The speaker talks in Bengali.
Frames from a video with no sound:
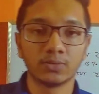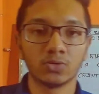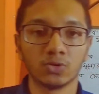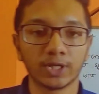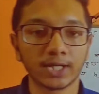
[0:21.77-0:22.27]

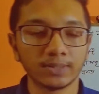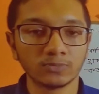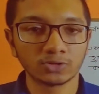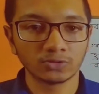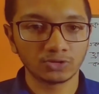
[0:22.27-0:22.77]
তো
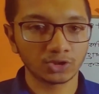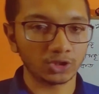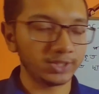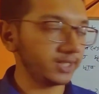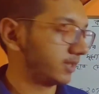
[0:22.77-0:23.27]
এখানে মূলত দুটি
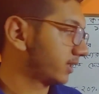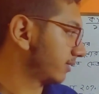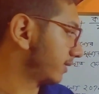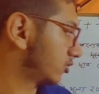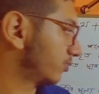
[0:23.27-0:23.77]
শর্ট
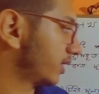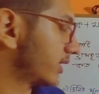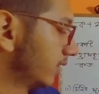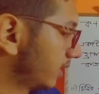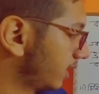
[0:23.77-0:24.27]
টেকনিকের
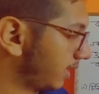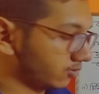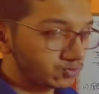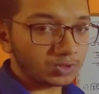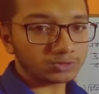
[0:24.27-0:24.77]
মাধ্যমে
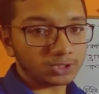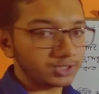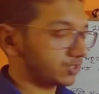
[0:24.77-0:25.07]
আলোচনা করার